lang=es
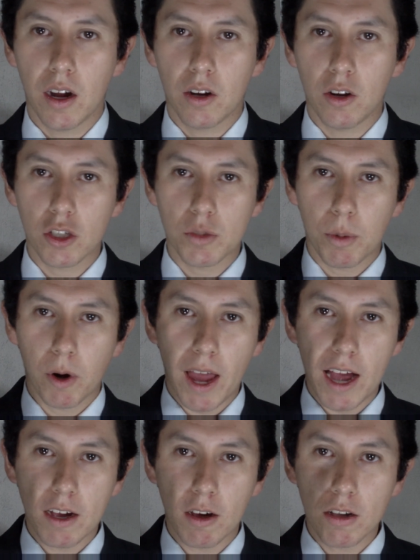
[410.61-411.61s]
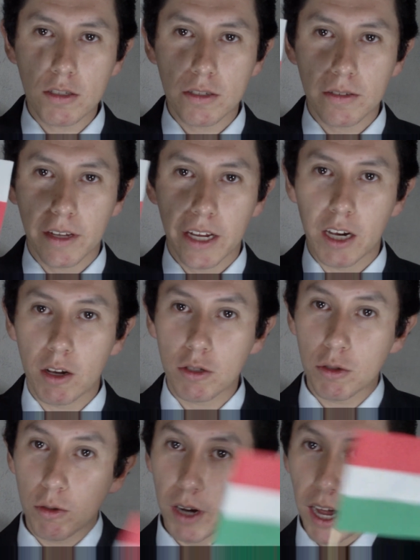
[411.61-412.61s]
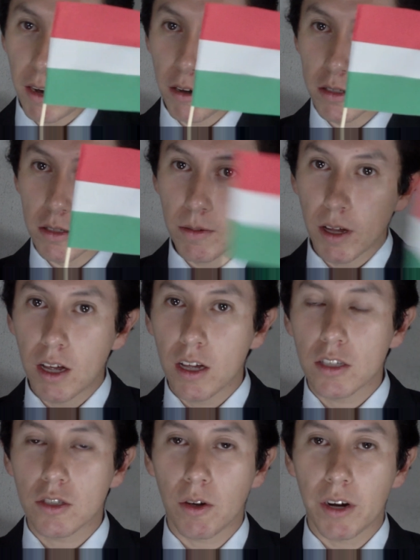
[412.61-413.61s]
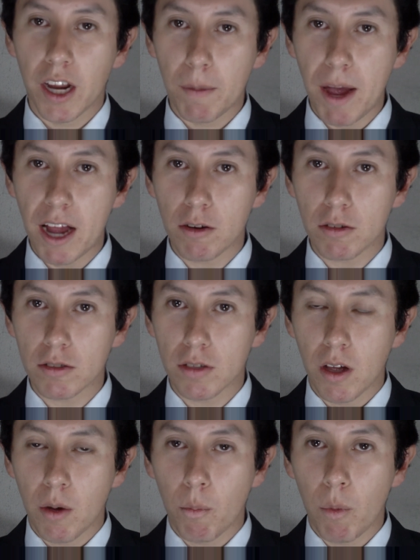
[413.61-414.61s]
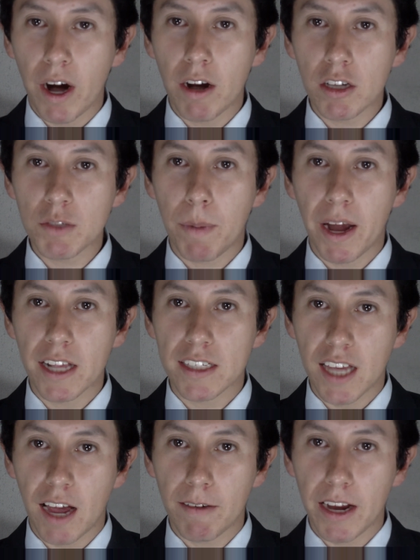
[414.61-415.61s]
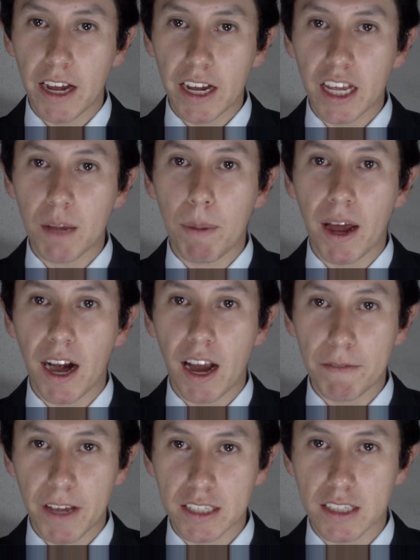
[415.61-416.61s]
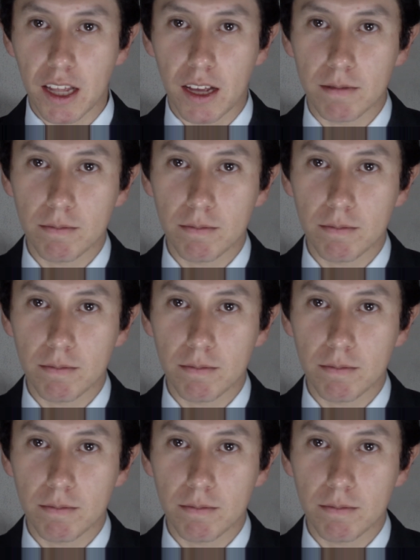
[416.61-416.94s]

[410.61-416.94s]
Los polacos y los húngaros son hermanos, buenos para el sable y para la fiesta.